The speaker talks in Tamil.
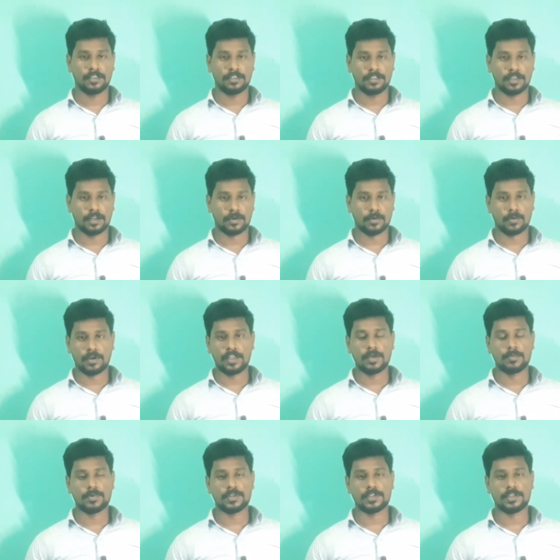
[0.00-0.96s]
இந்த
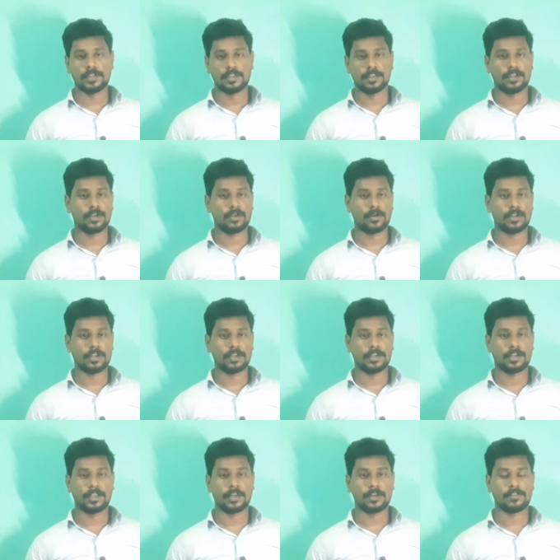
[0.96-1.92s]
கொலையை பற்றி
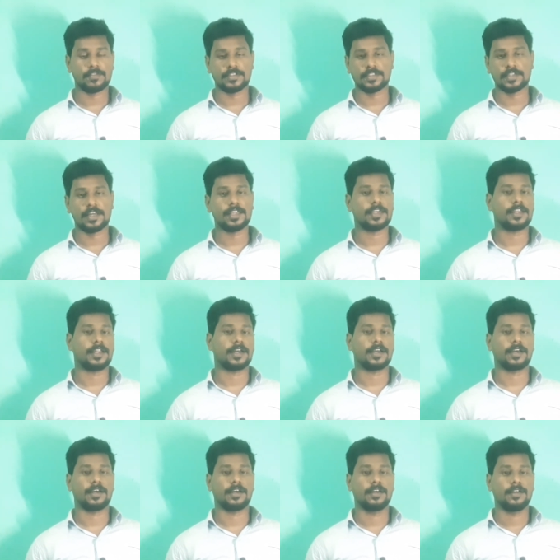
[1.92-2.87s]
ஹீரோயின்கிட்ட
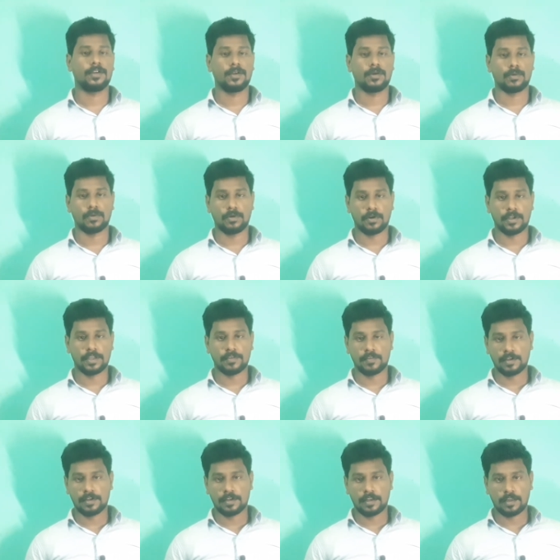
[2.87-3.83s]
விசாரிக்கிறாங்க உன்னுடைய
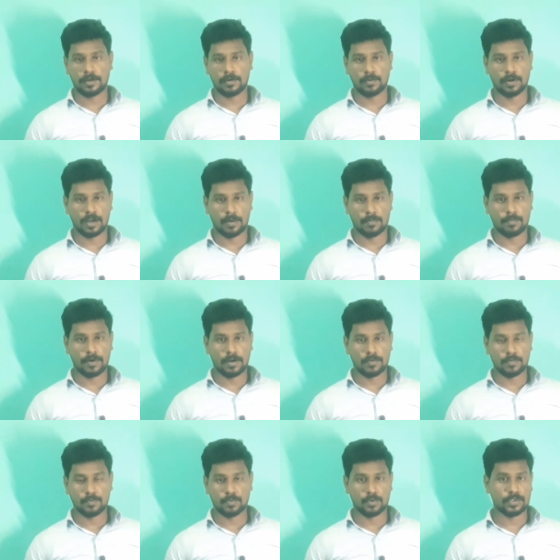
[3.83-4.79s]
வீட்டில் உங்கள்
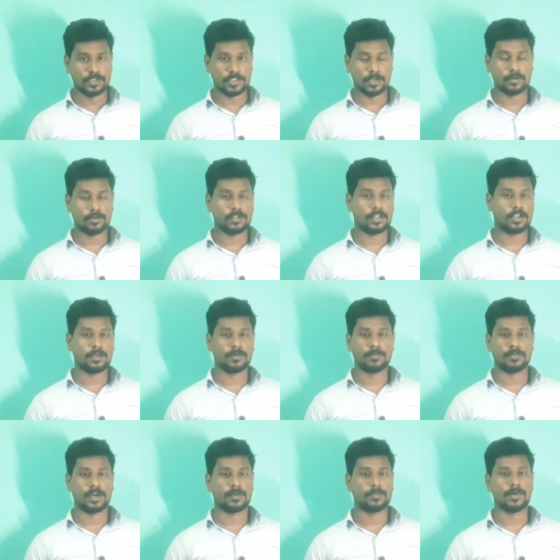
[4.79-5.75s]
அம்மாவும் உன்
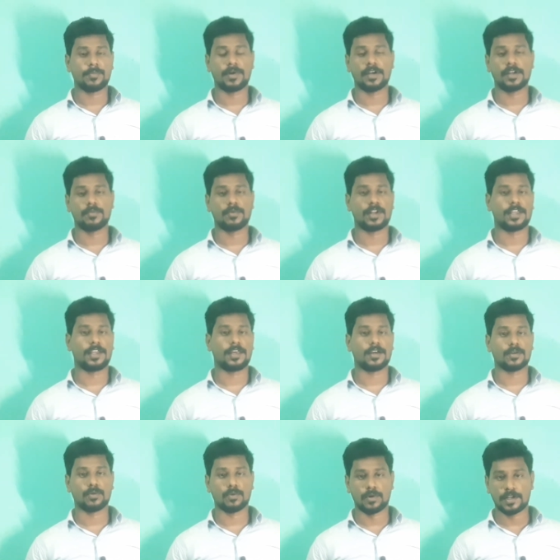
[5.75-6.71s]
சகோதரியும் மர்மமான
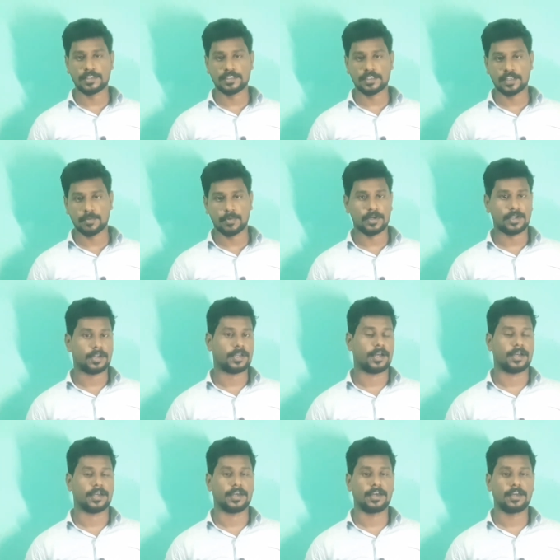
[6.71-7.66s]
முறையில் கொலை
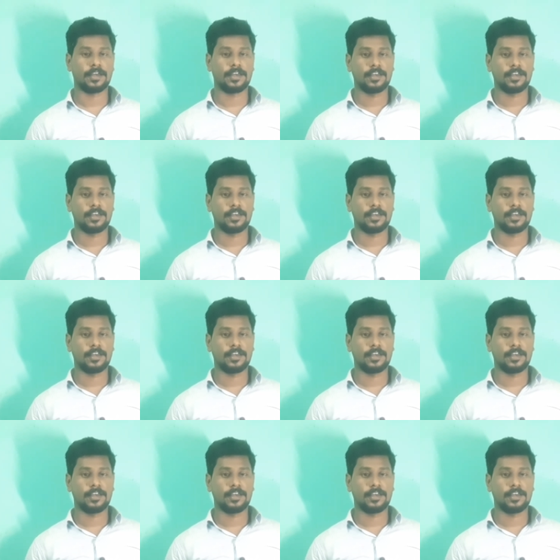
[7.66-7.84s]
செய்யப்பட்டிருக்காங்க